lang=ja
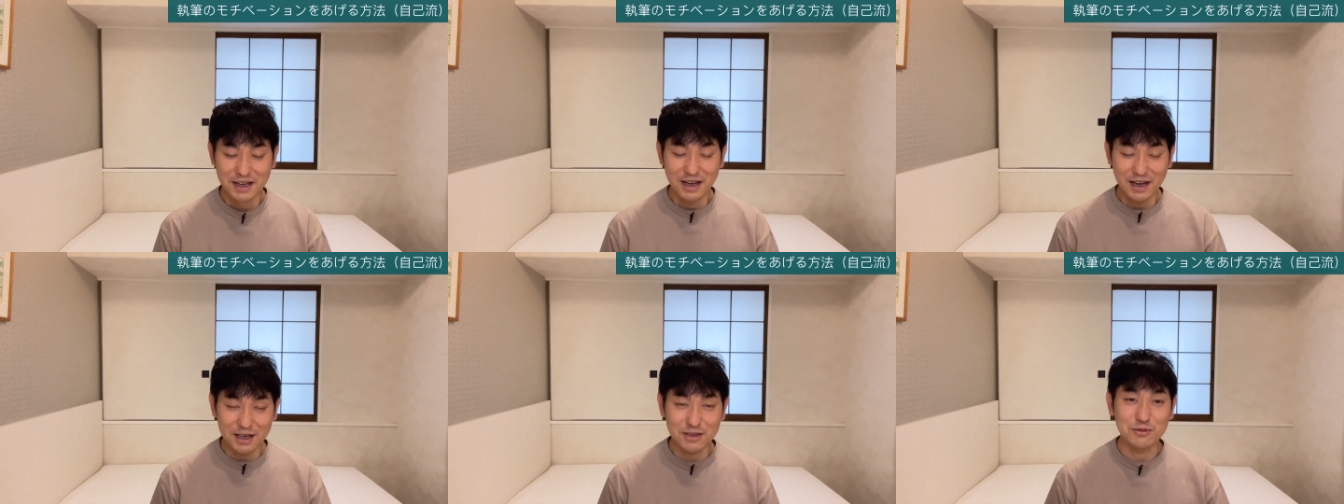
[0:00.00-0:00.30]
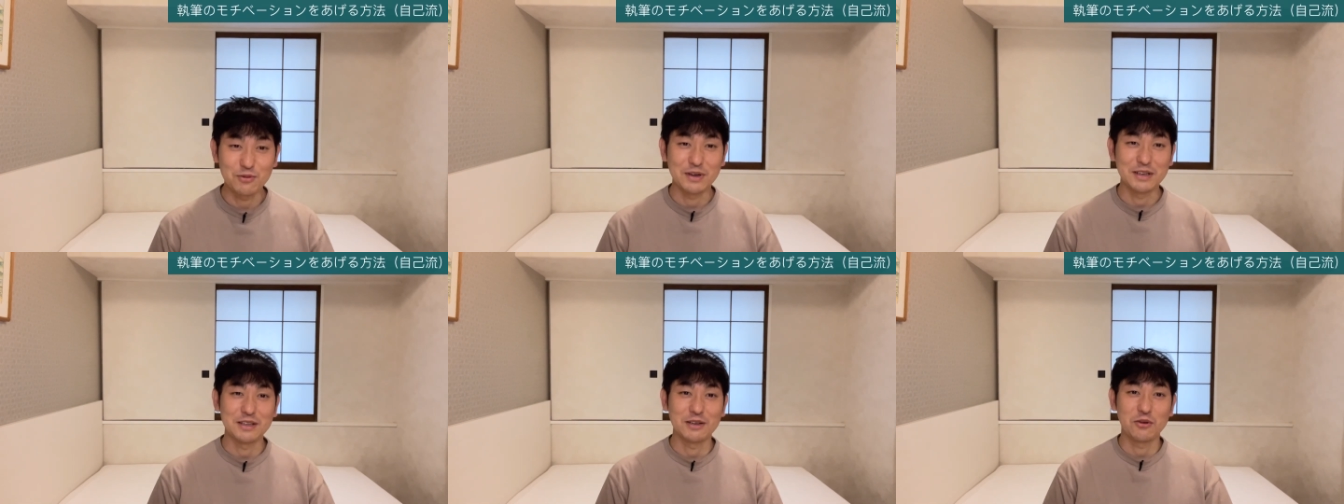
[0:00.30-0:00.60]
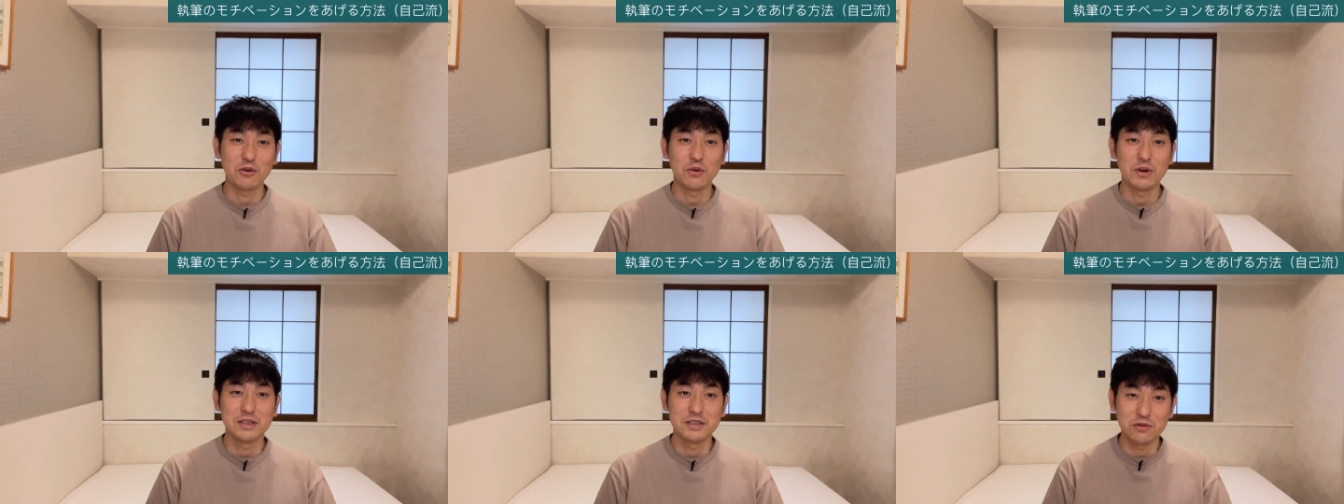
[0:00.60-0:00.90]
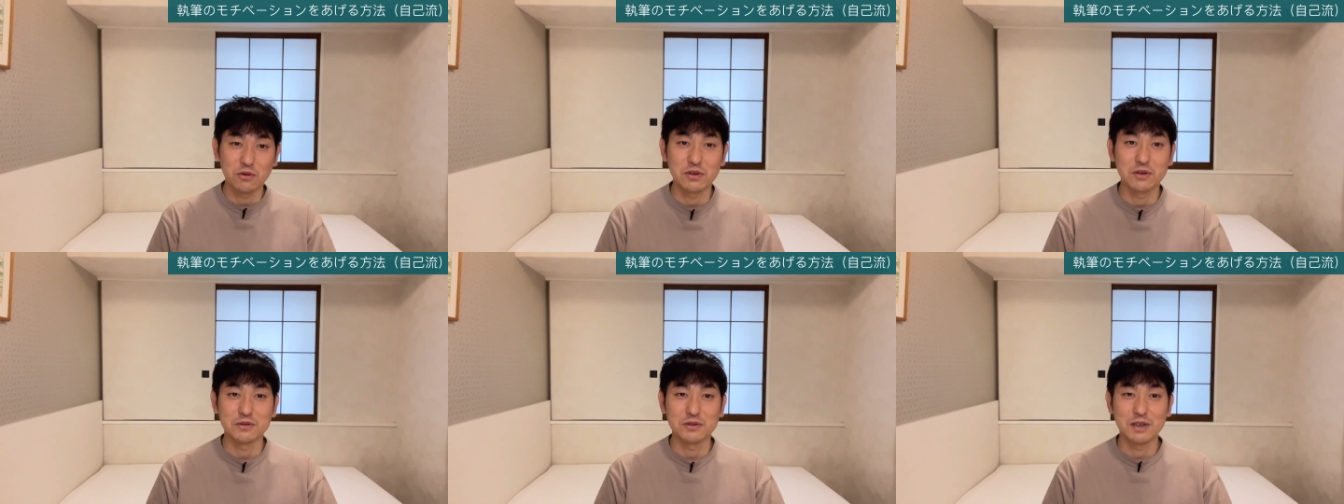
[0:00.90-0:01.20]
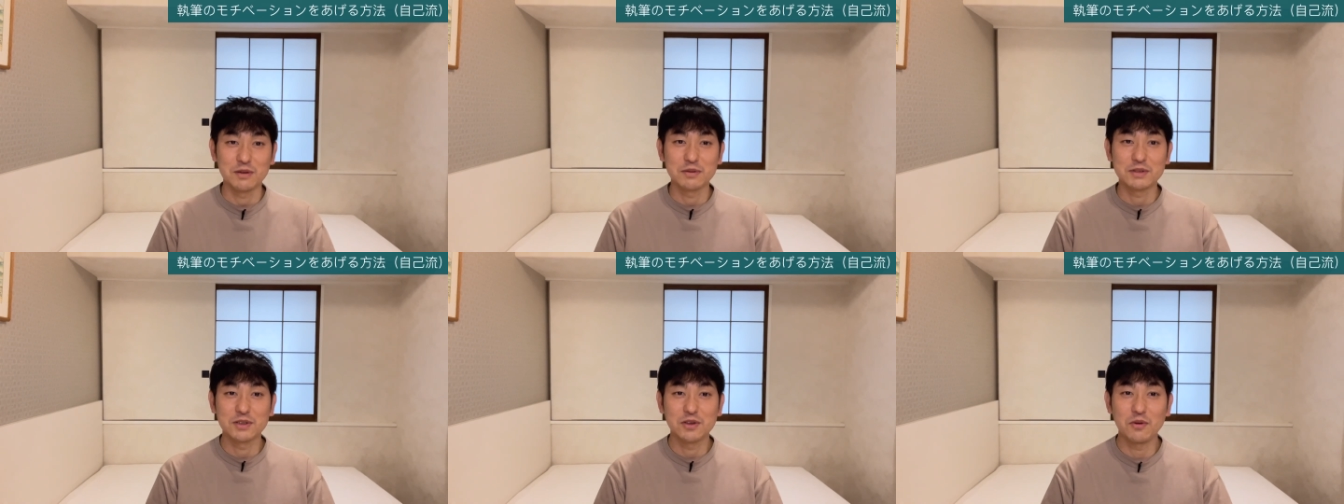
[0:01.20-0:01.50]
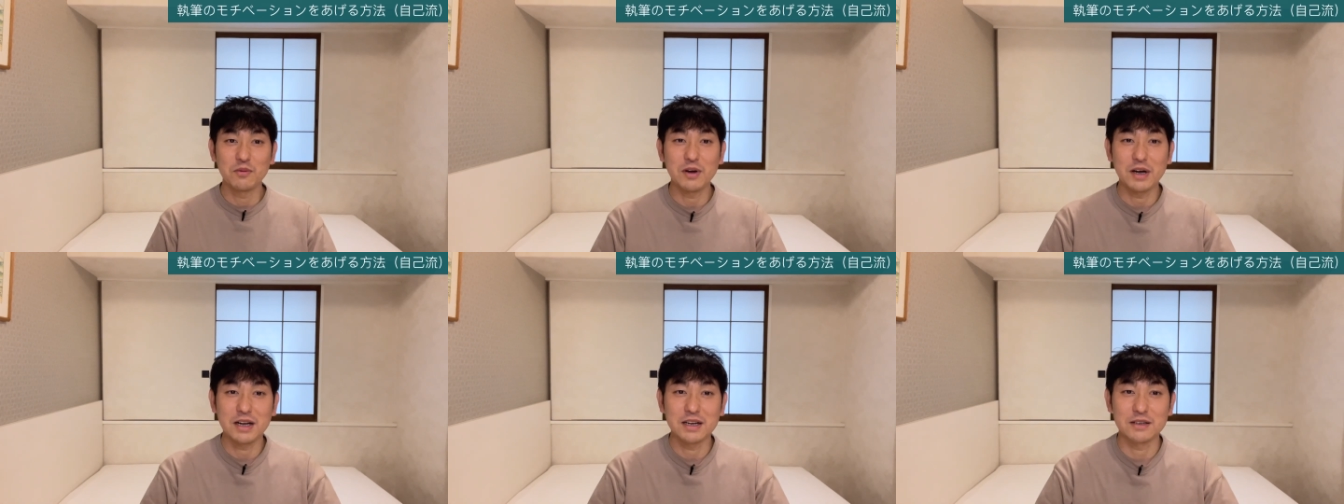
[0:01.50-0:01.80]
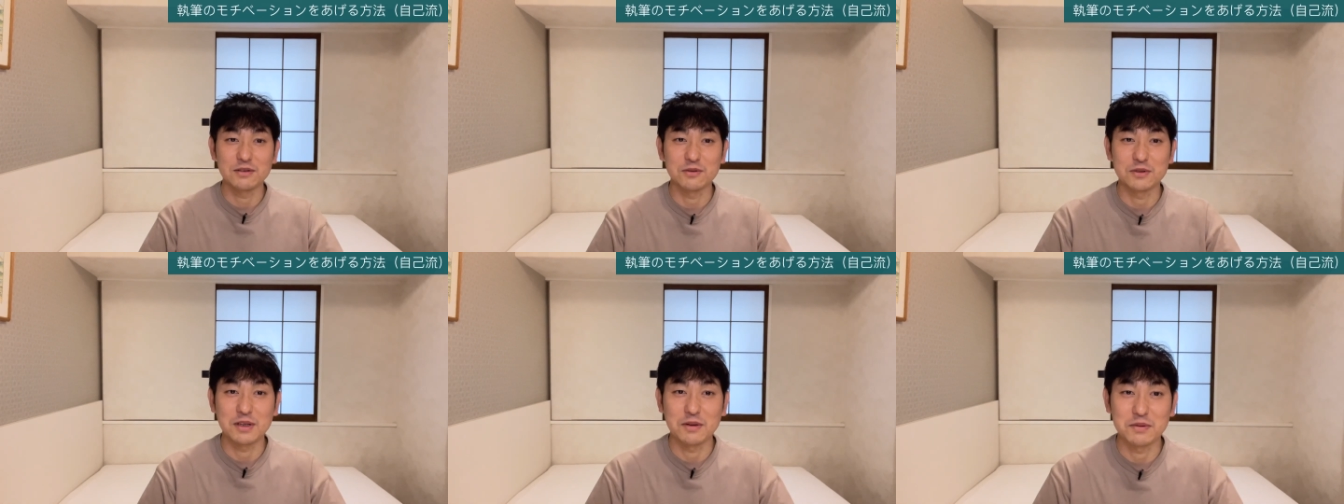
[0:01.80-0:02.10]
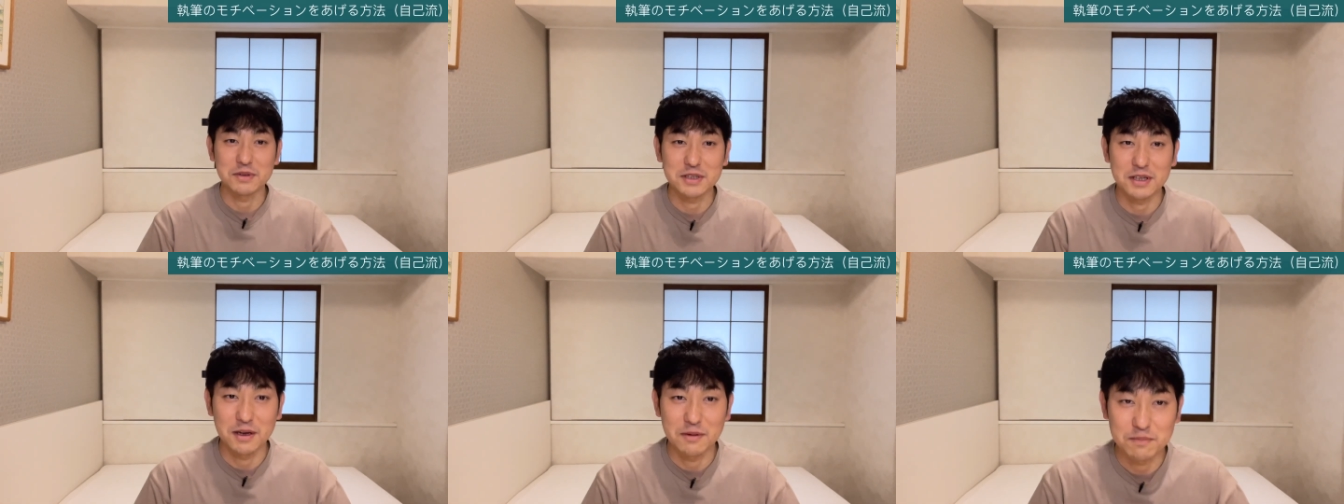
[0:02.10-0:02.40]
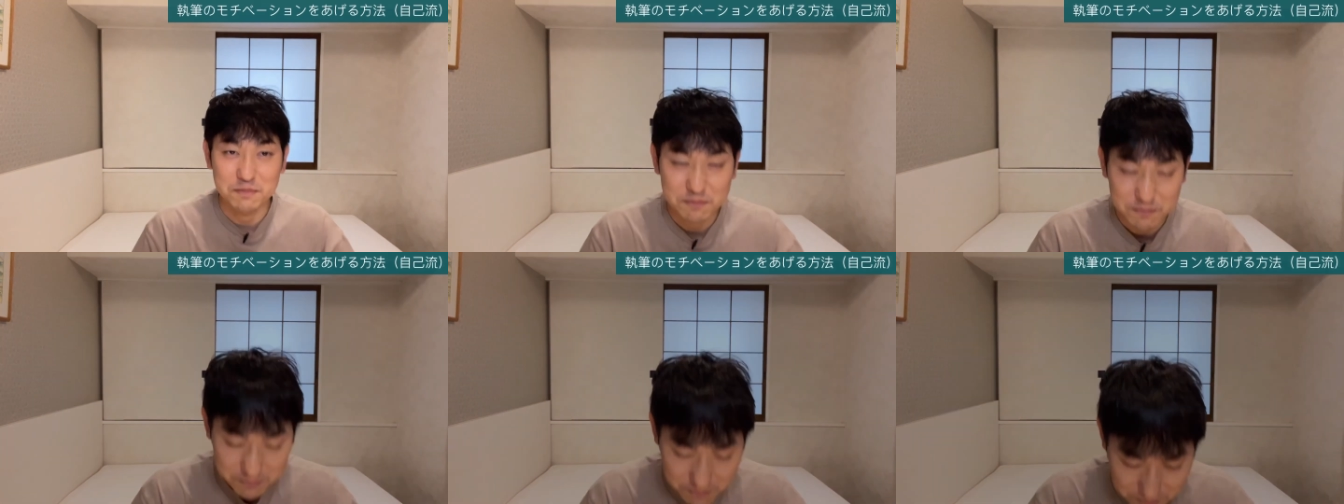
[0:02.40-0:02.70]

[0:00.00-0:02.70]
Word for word: はい、というわけで今日は以上でございます。どうもありがとうございました。